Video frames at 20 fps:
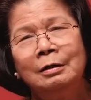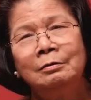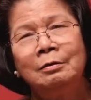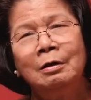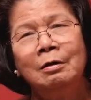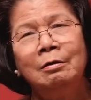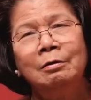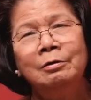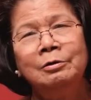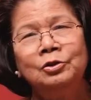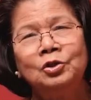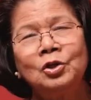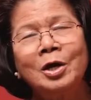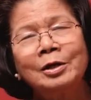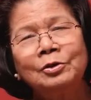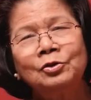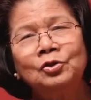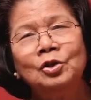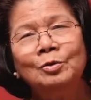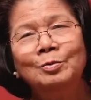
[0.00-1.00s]
tới
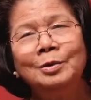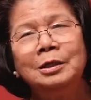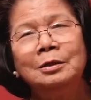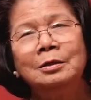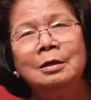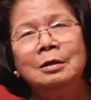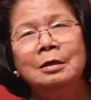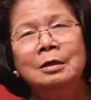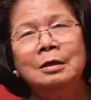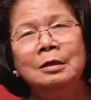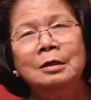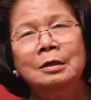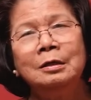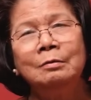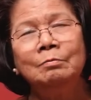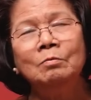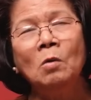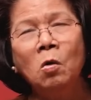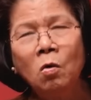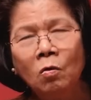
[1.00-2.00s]
chat GPT
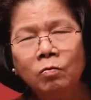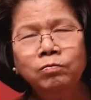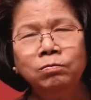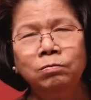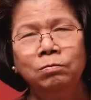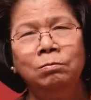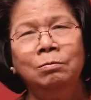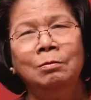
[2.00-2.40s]
4